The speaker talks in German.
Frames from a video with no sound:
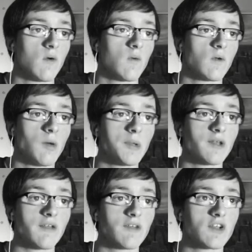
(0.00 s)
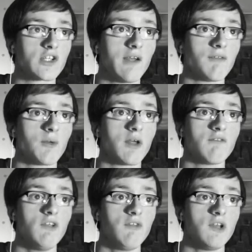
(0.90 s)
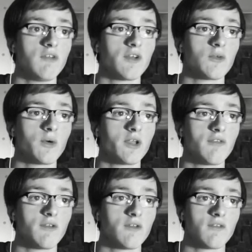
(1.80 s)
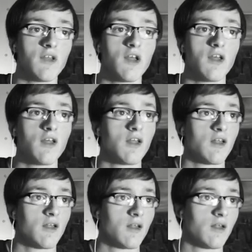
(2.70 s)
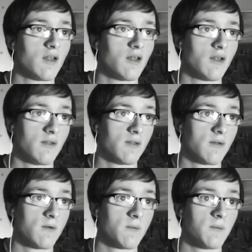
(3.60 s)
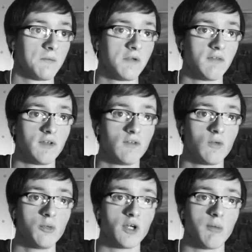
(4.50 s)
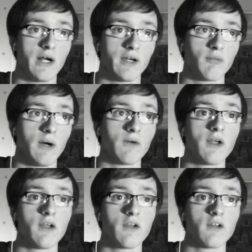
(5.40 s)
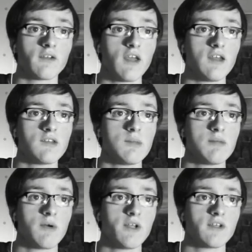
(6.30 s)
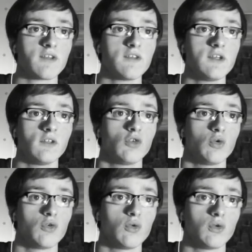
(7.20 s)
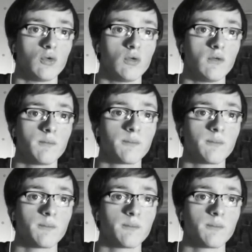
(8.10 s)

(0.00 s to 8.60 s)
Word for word: Und ob ihr das hier schafft oder wie viele Versuche ihr für diesen, äh, ne, für diesen Hubschrauberangriff braucht, täte mich mal interessieren, tun, tun, tun.